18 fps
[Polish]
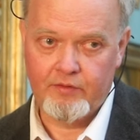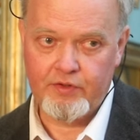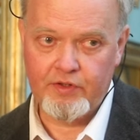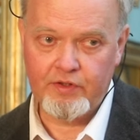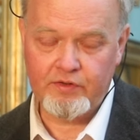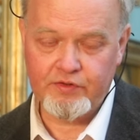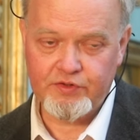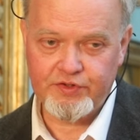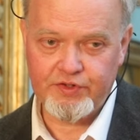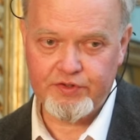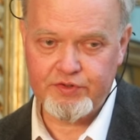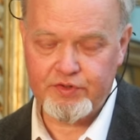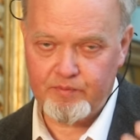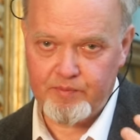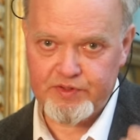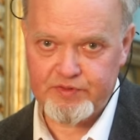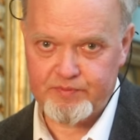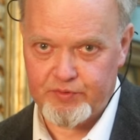tylko
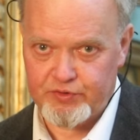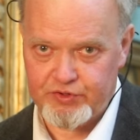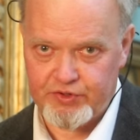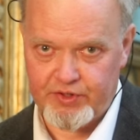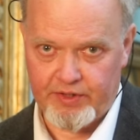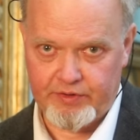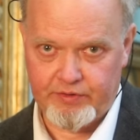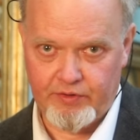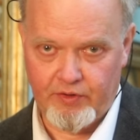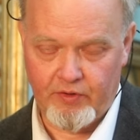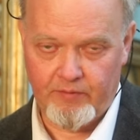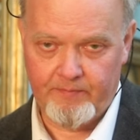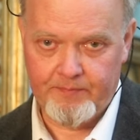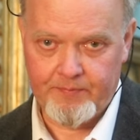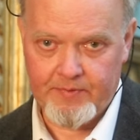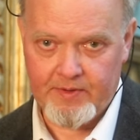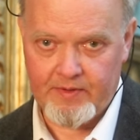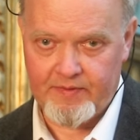siedzi bezpośrednio
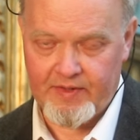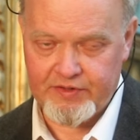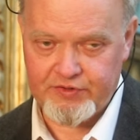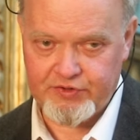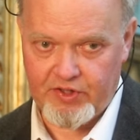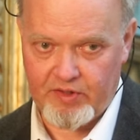na